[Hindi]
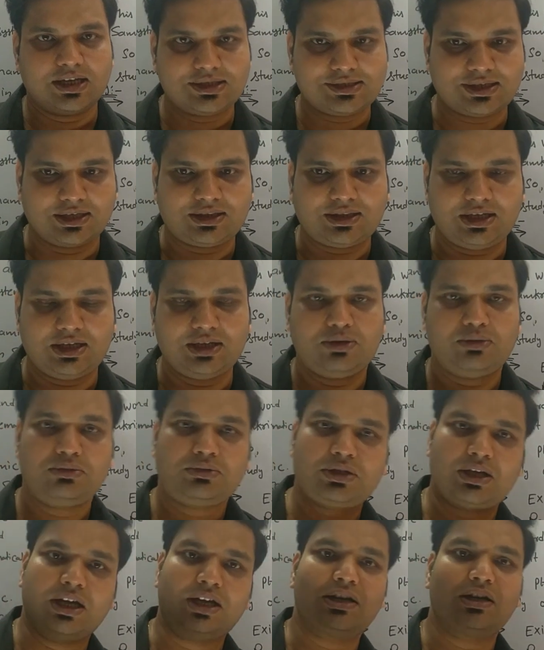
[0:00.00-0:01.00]
कर सकते हैं
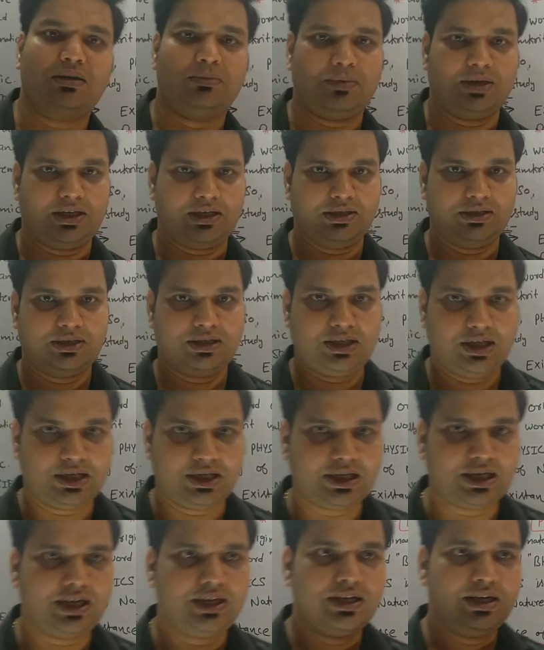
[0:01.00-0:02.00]
उतना कम है
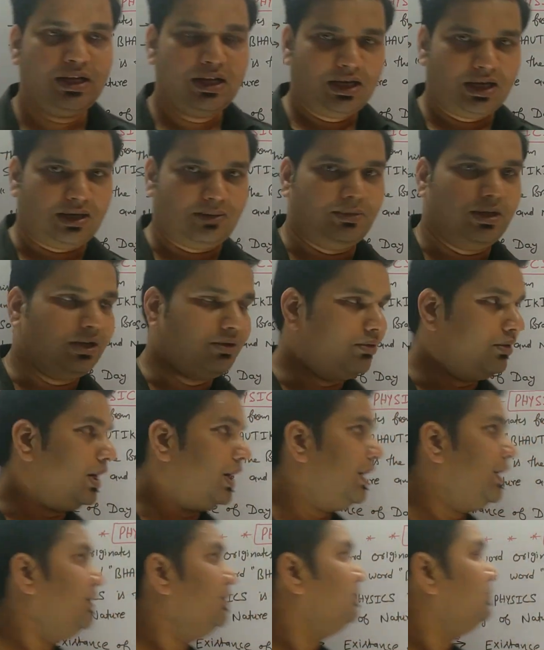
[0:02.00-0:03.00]
ठीक है अब देखो
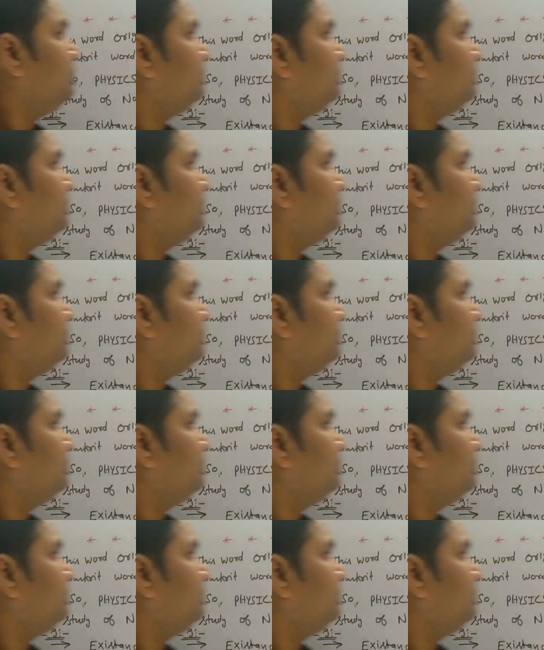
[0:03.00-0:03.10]
आगे